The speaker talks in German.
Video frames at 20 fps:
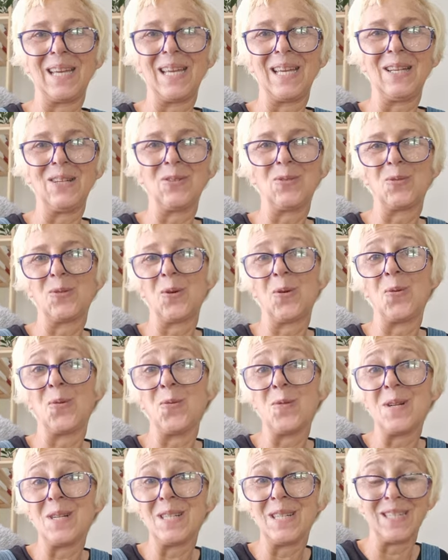Kind oder
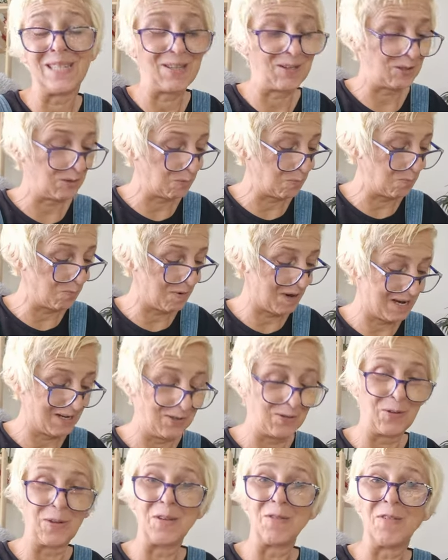holt es aus dem
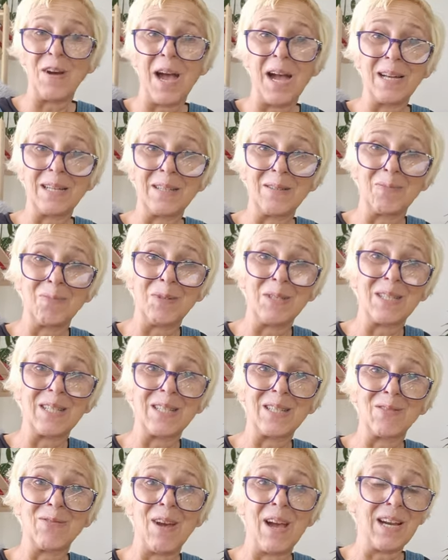Bett oder wartet, bis
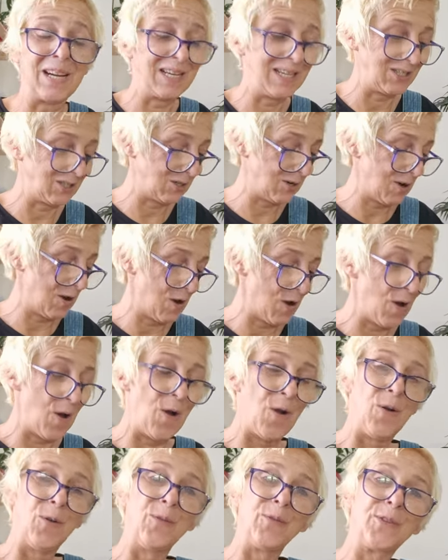es wach ist.
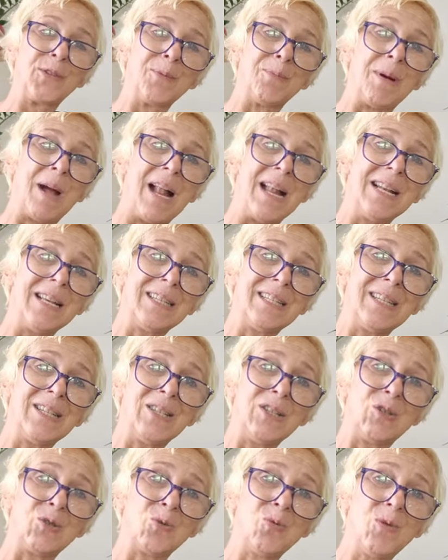Und sobald es in
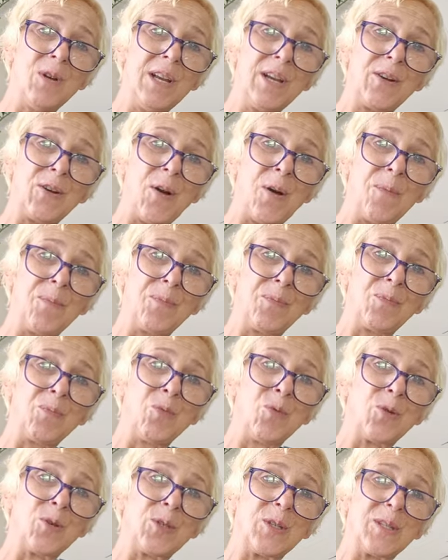die Schule kommt,
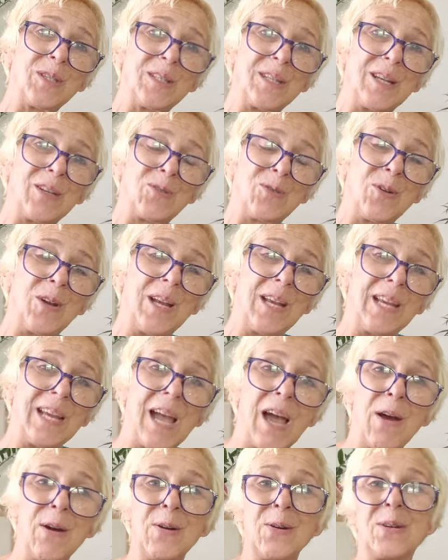muss es natürlich
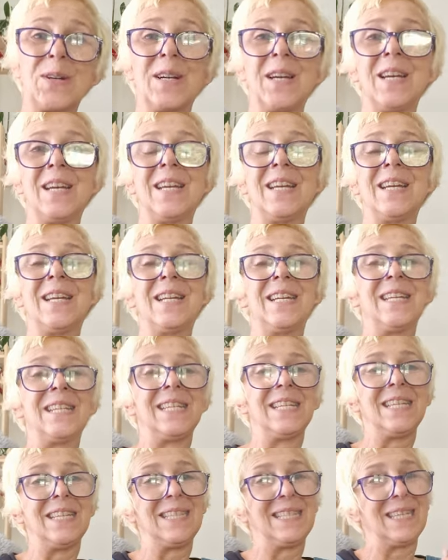auch
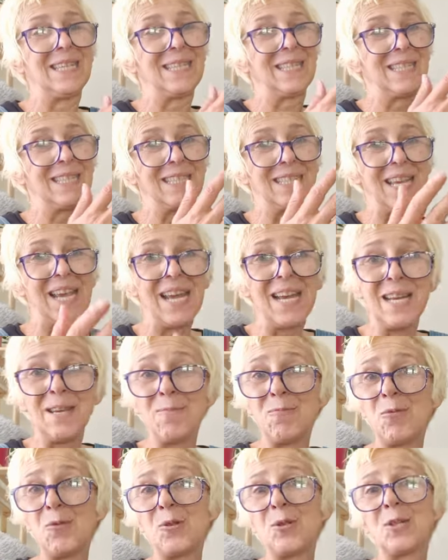dieses
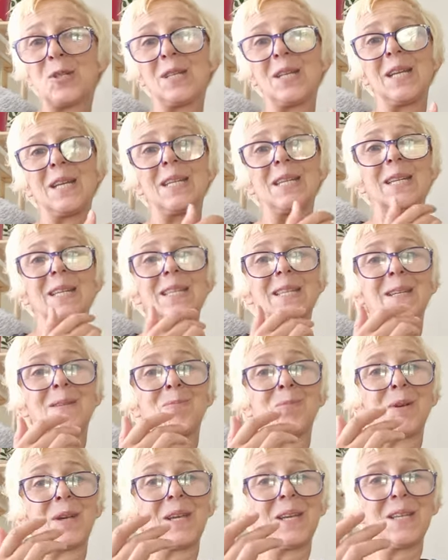Zähneputzen hinter
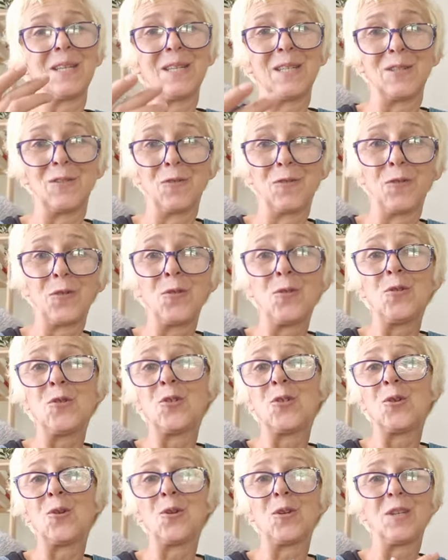sich bringen, das
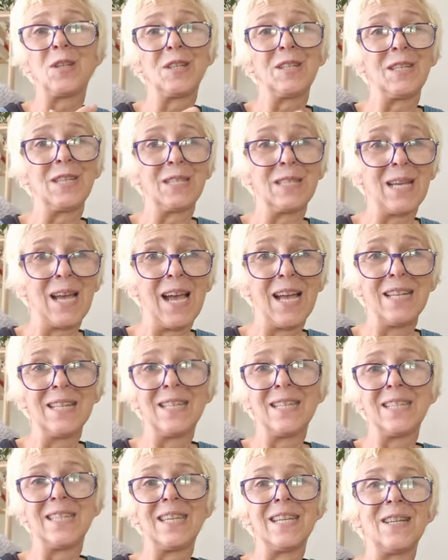Frühstückchen, das
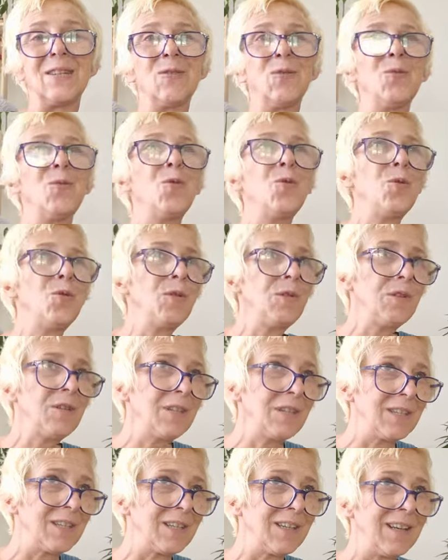Anziehen
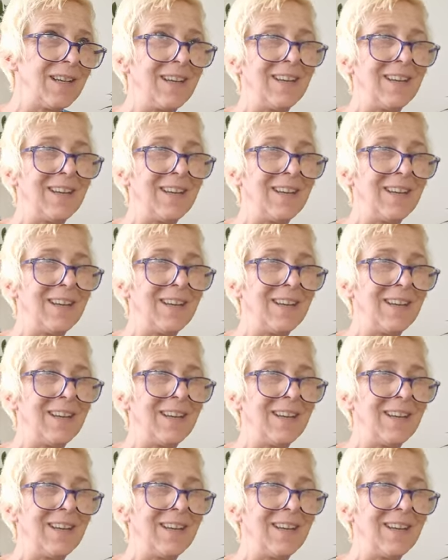und,